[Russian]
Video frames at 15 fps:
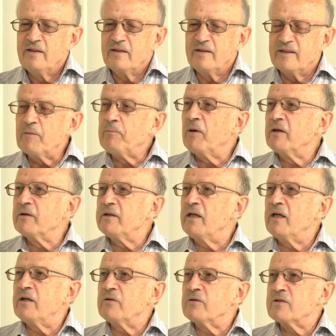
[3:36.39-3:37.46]

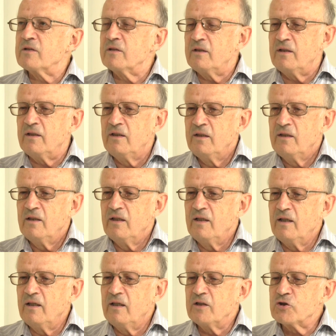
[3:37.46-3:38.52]
дополняются
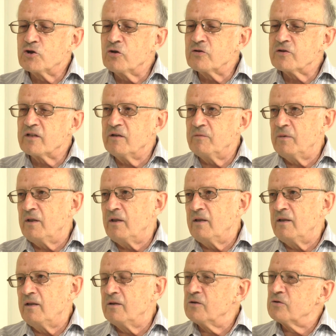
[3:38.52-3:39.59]
э,
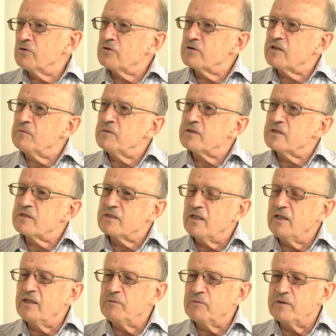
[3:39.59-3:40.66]
жесткими, жесткими
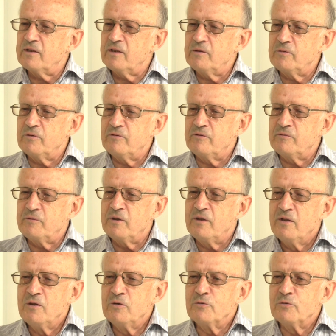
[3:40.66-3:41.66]
социальными требованиями.